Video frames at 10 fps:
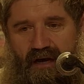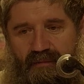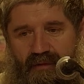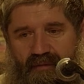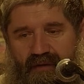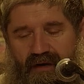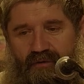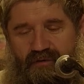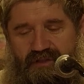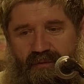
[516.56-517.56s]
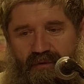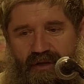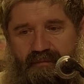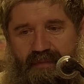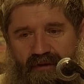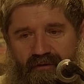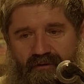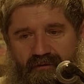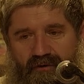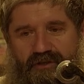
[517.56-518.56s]
aby, a usta moje
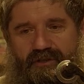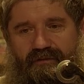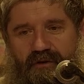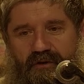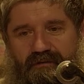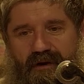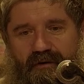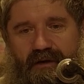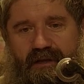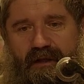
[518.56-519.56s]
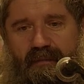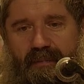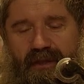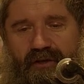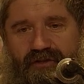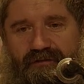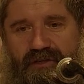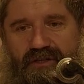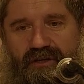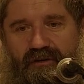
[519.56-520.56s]
będą głosić Twoją chwałę. I
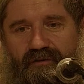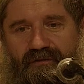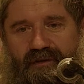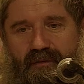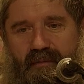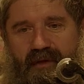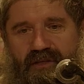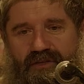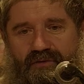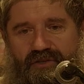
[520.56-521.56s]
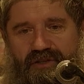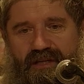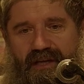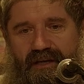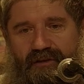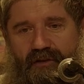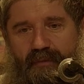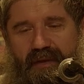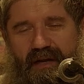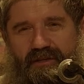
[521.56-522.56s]
oczywiście on w tym momencie już nie,
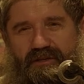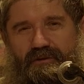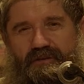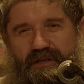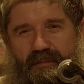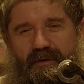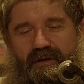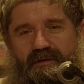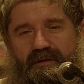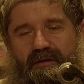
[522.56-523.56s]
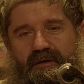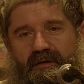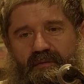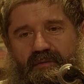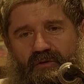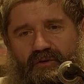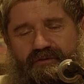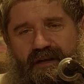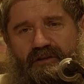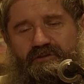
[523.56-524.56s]
nie opiera się o siebie, bo
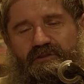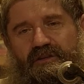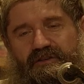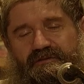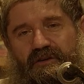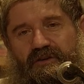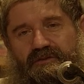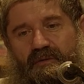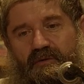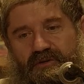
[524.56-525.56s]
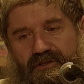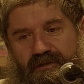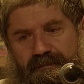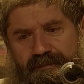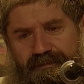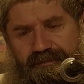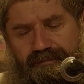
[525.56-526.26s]
doświadczył tej swojej słabości.